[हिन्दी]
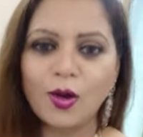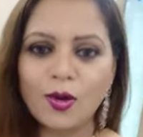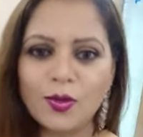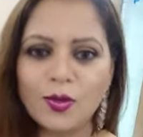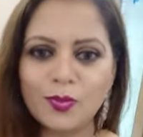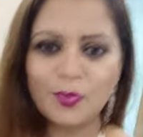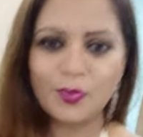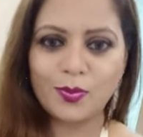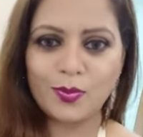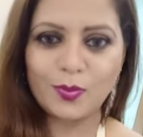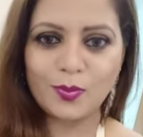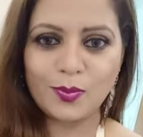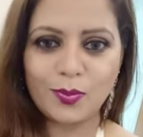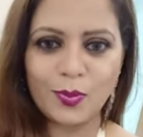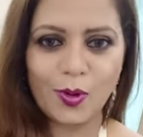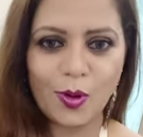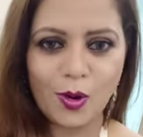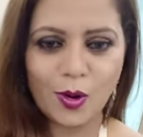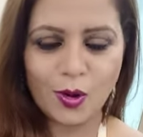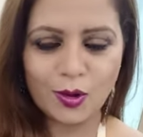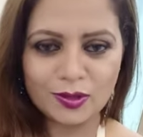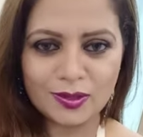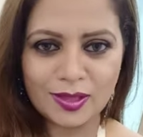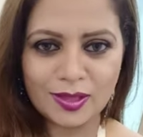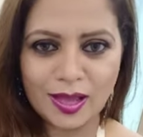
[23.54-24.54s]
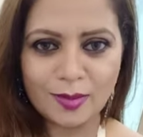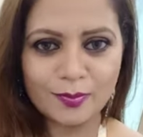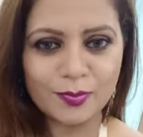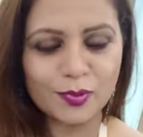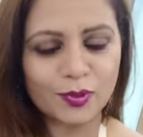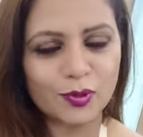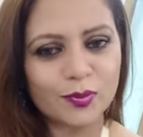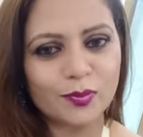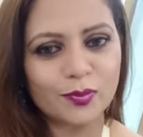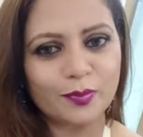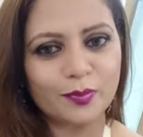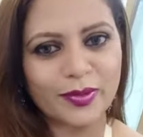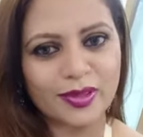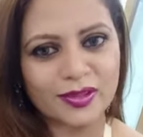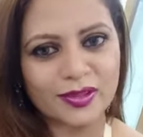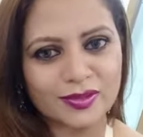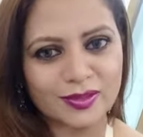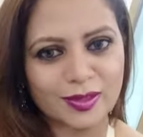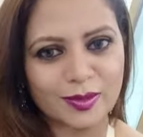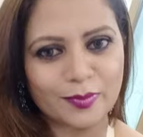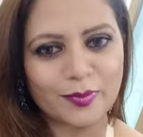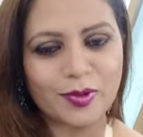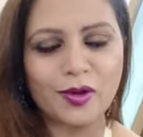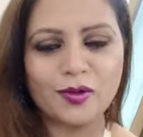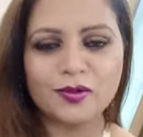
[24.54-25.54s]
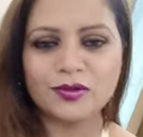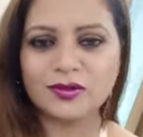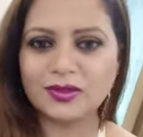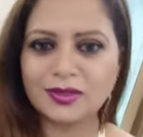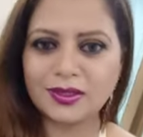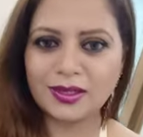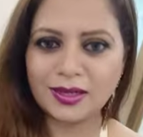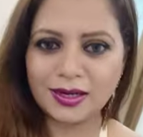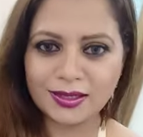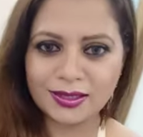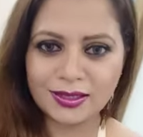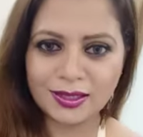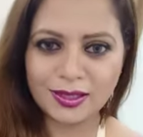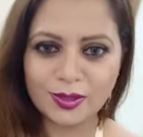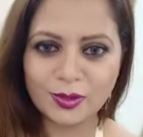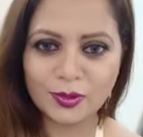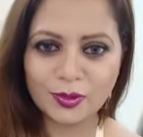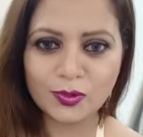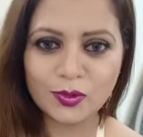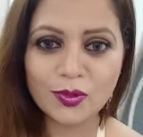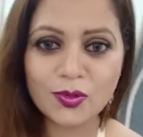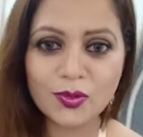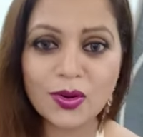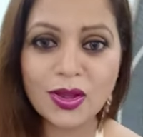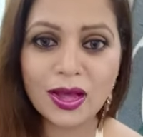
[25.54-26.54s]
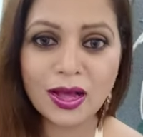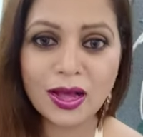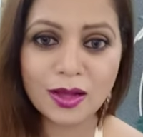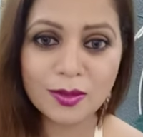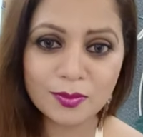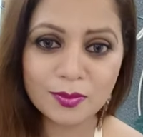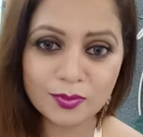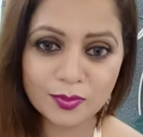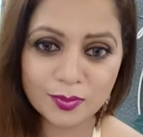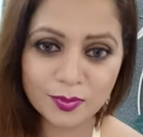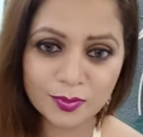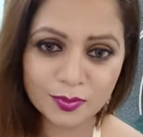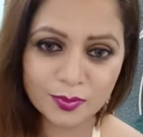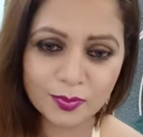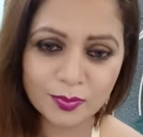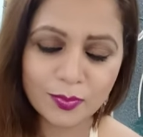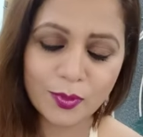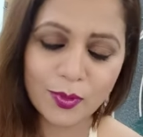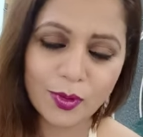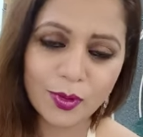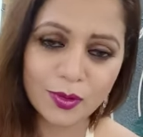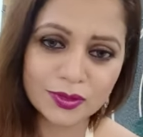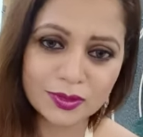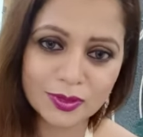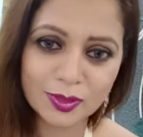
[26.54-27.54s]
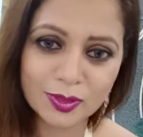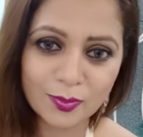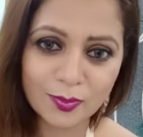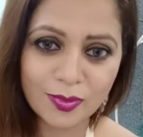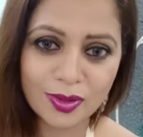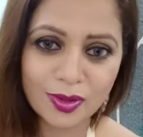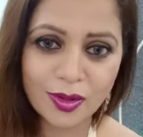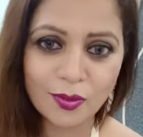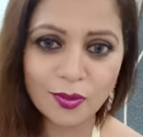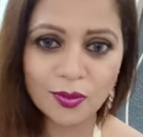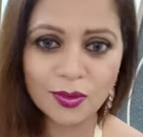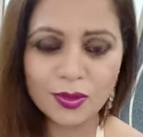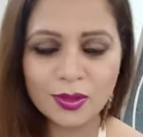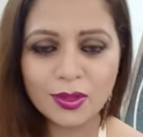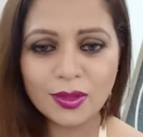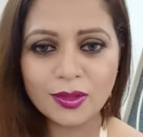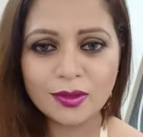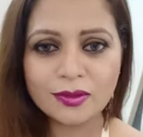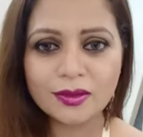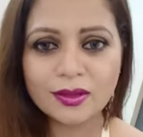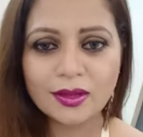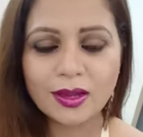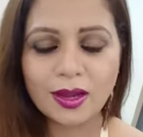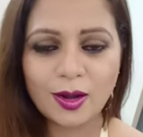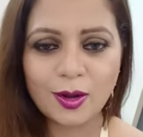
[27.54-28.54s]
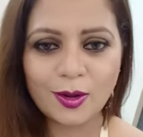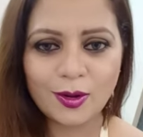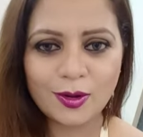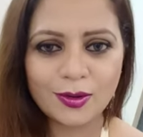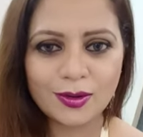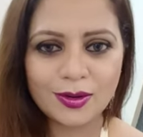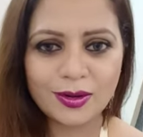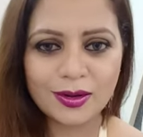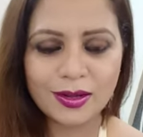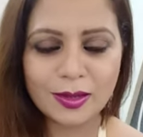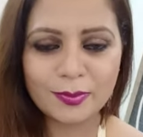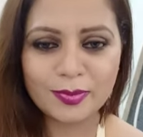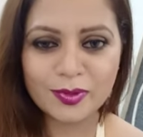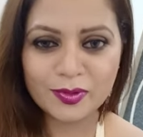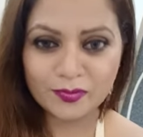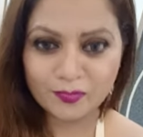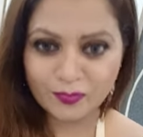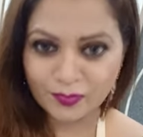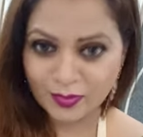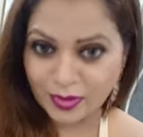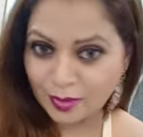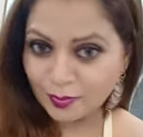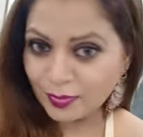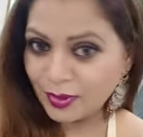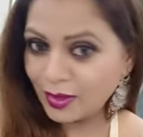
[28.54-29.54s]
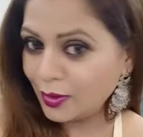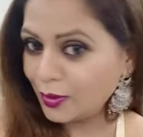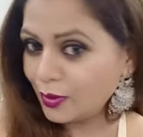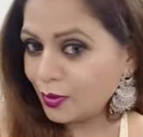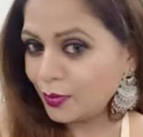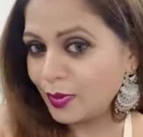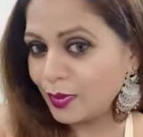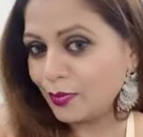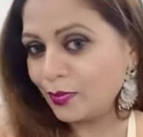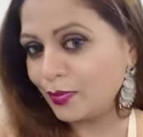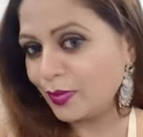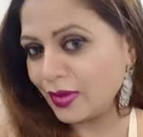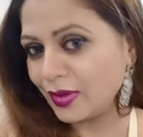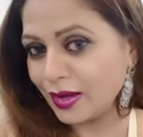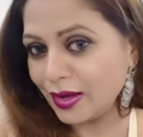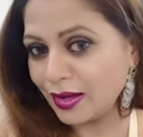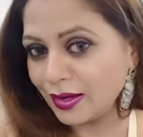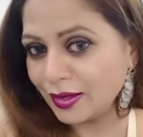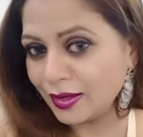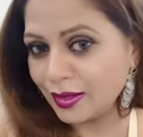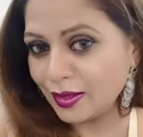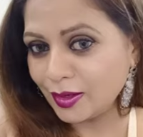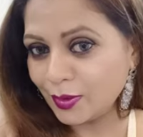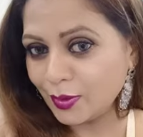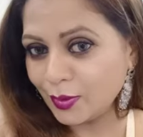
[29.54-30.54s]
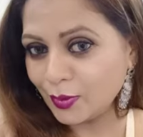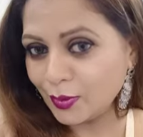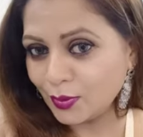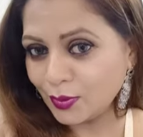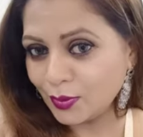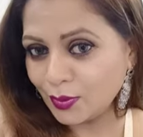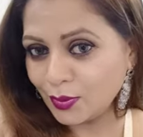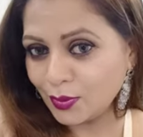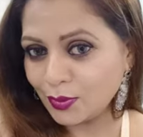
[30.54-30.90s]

और बहुत आप लोग पैसे कमाओ तरक्की करो नाम बहुत कमाओ और अपने फैमिली को भी प्यार करो